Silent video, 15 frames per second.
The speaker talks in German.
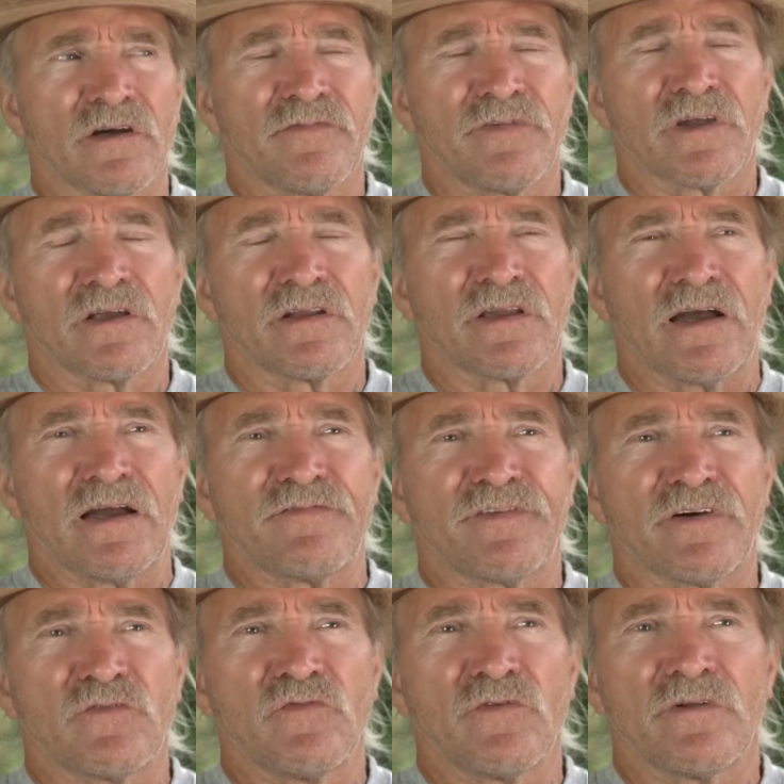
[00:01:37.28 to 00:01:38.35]
da wir ja nicht
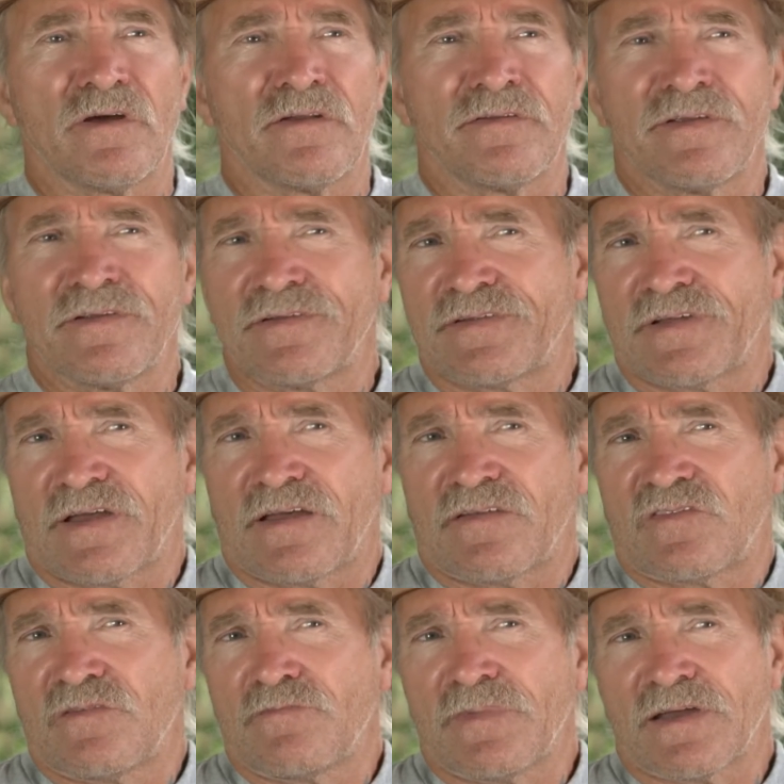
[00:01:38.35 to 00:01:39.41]
einfach nur eine
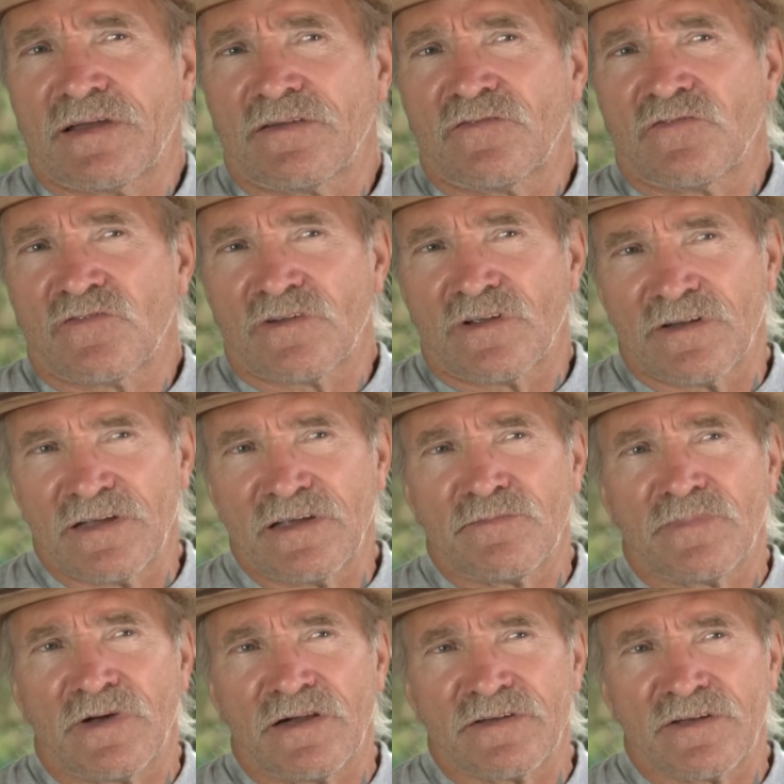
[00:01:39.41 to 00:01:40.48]
Terrasse machen, sondern
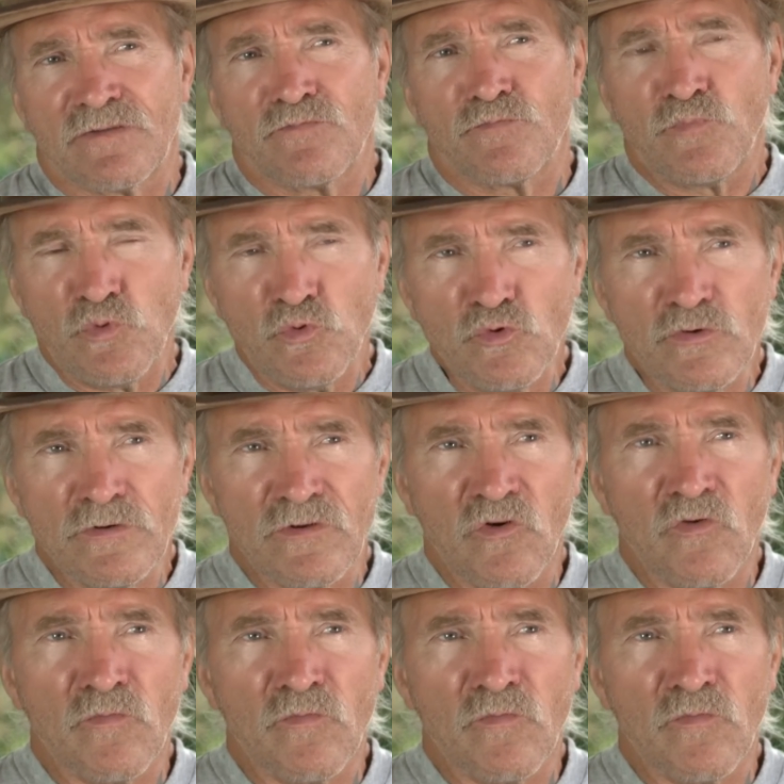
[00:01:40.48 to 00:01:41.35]
eben halt den Pool